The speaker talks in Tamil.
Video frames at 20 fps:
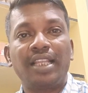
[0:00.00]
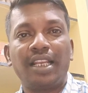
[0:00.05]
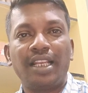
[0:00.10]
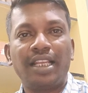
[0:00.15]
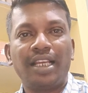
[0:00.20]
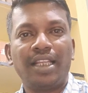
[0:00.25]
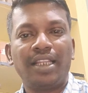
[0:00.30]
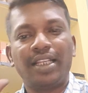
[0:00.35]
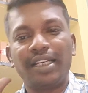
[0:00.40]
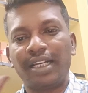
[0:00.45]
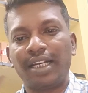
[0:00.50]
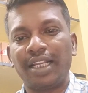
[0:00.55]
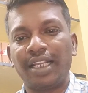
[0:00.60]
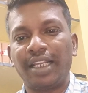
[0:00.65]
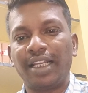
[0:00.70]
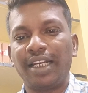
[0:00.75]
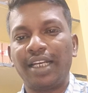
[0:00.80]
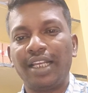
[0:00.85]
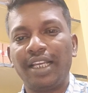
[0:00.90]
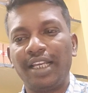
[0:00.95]
தெரியாத
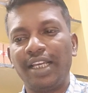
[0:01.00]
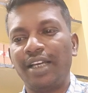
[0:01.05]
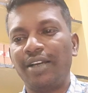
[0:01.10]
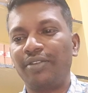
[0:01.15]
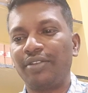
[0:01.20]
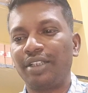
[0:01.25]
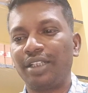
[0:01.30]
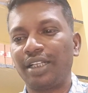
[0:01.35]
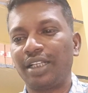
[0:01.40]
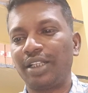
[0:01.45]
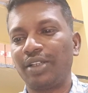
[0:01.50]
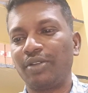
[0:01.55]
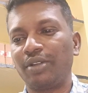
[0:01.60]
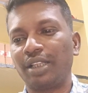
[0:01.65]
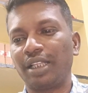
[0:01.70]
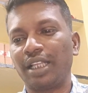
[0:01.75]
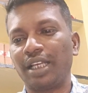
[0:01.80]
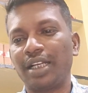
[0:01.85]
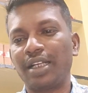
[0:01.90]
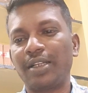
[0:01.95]
நிலையில் அவர் இருந்து
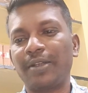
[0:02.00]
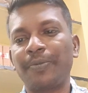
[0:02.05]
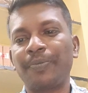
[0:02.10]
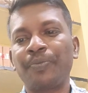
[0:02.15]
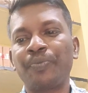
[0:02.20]
வந்தார்